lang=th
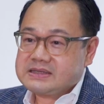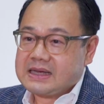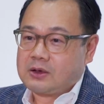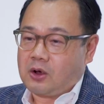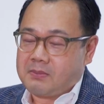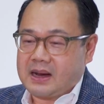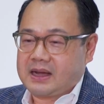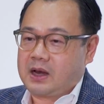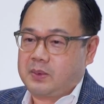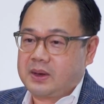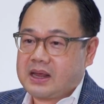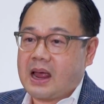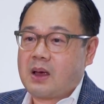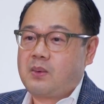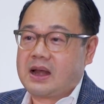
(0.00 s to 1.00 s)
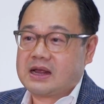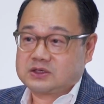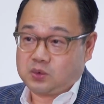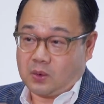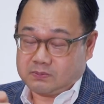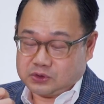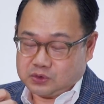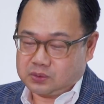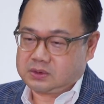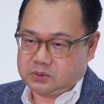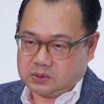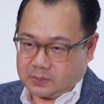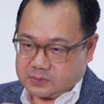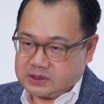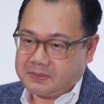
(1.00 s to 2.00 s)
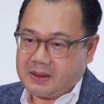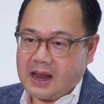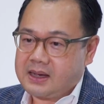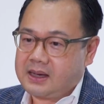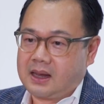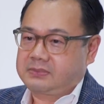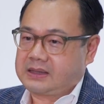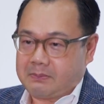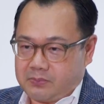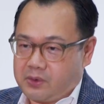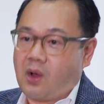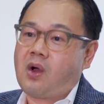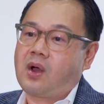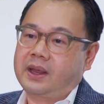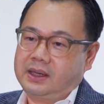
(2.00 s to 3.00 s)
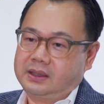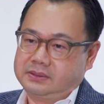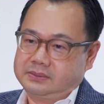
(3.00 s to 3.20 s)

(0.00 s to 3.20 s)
นใจของใหม่ดาวิกาเวลาสวมชุด สวมเสื้อผ้าเนี่ยเต็มร้อย